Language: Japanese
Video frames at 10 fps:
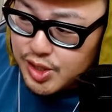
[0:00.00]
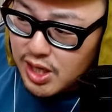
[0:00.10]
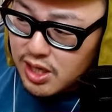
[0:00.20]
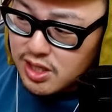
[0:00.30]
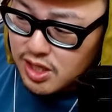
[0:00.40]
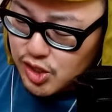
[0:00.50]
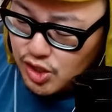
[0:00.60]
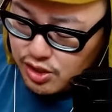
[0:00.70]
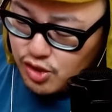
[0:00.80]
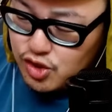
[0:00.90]
じゃん、3位でいい
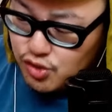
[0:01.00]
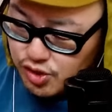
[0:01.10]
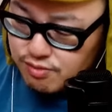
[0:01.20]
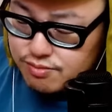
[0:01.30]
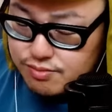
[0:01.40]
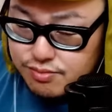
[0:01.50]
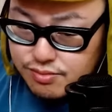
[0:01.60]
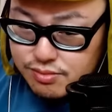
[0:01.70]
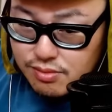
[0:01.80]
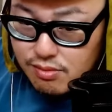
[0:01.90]
じゃんってなっちゃうし。
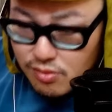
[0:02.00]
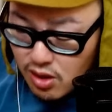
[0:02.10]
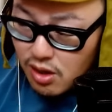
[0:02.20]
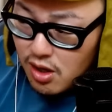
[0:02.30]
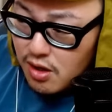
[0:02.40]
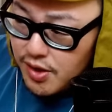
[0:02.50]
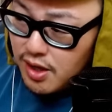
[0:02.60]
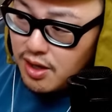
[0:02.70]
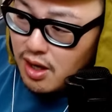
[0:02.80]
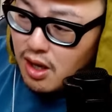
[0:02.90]
ね。
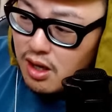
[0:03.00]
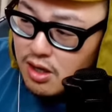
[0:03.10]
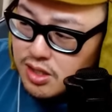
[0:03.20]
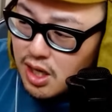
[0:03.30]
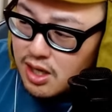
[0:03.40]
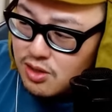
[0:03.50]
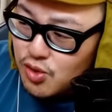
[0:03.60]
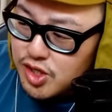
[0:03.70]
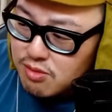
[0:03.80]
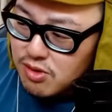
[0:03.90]
なんなら、3位
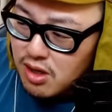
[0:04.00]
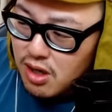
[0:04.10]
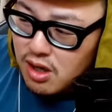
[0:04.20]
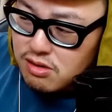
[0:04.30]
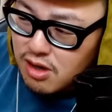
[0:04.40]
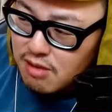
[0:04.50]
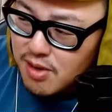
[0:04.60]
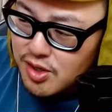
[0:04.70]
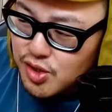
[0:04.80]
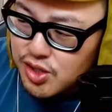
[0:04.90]
のチームが
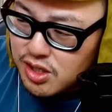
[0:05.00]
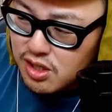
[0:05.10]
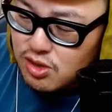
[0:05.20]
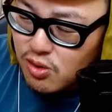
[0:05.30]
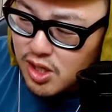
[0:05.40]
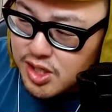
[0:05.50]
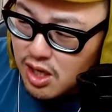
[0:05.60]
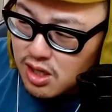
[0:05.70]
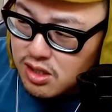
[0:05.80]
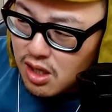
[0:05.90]
クライマックスシリーズを勝ち
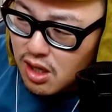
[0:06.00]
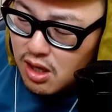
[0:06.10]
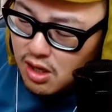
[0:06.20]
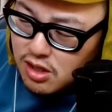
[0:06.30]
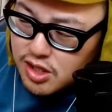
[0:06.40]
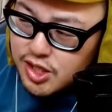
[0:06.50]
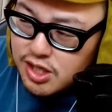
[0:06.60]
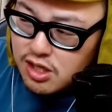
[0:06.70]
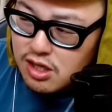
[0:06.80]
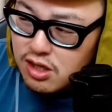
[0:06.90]
上がって、
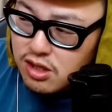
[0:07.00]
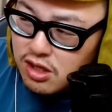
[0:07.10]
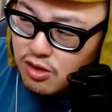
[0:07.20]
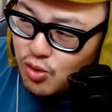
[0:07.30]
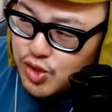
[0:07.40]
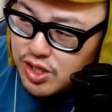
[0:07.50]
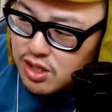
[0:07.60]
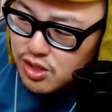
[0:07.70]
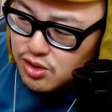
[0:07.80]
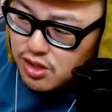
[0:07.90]
1位になって日本
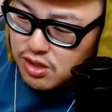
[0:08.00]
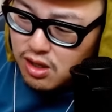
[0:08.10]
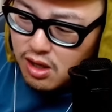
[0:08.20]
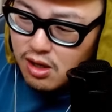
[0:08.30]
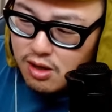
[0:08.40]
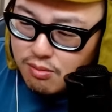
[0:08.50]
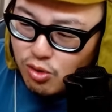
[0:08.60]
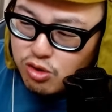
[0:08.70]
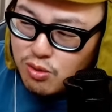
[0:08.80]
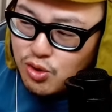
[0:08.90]
シリーズに行って、
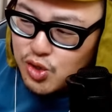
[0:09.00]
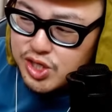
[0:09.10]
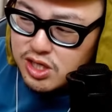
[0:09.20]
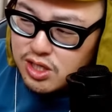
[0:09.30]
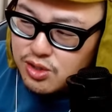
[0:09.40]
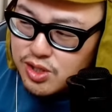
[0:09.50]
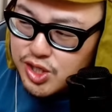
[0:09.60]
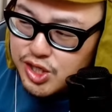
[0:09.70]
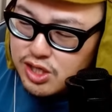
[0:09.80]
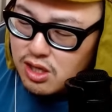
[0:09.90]
もともとシーズン
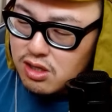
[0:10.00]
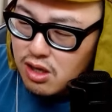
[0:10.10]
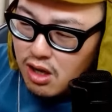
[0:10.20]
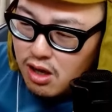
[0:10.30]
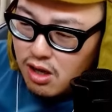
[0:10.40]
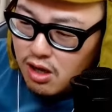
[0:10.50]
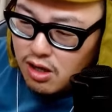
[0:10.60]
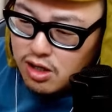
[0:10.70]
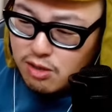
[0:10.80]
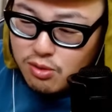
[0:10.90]
1位だった、
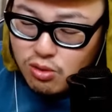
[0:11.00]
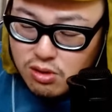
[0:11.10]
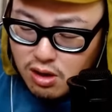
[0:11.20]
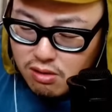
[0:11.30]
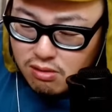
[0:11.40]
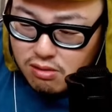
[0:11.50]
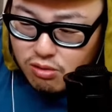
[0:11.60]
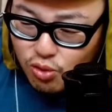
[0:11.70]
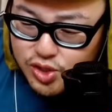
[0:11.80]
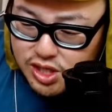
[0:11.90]
あ例えば、あ
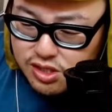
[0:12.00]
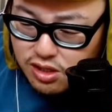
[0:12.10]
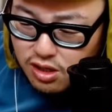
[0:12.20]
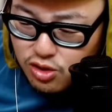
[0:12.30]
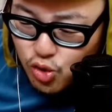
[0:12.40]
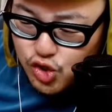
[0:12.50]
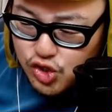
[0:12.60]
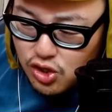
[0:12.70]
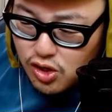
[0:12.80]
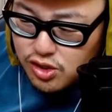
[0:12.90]
の、今シーズンだったら巨
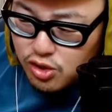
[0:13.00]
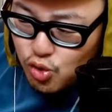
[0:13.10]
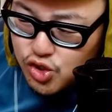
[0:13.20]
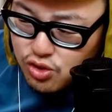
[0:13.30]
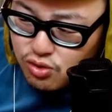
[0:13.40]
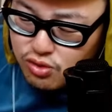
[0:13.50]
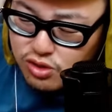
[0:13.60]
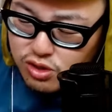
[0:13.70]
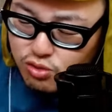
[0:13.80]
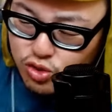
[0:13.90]
人じゃないですか。巨人の
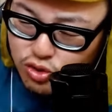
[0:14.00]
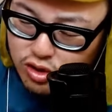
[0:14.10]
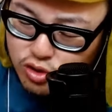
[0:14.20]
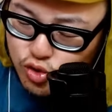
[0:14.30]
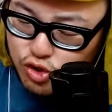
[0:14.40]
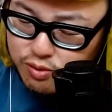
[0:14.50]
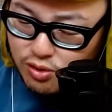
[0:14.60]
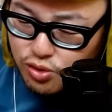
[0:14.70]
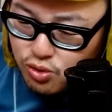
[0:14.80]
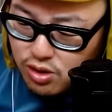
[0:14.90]
の人や巨人
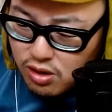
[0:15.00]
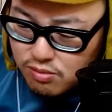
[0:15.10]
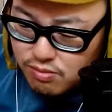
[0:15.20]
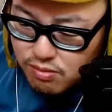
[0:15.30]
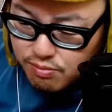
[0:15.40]
ファンの人、なんか